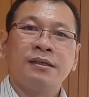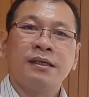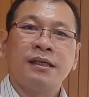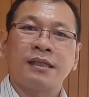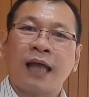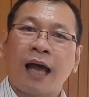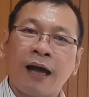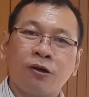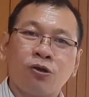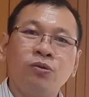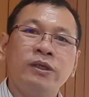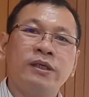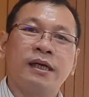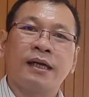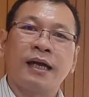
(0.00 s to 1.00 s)
kita
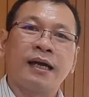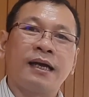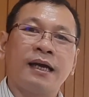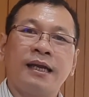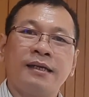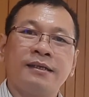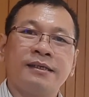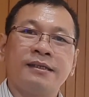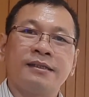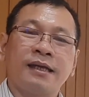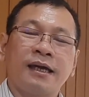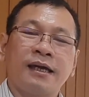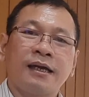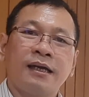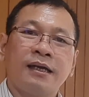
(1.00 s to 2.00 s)
akui kegagalan kita,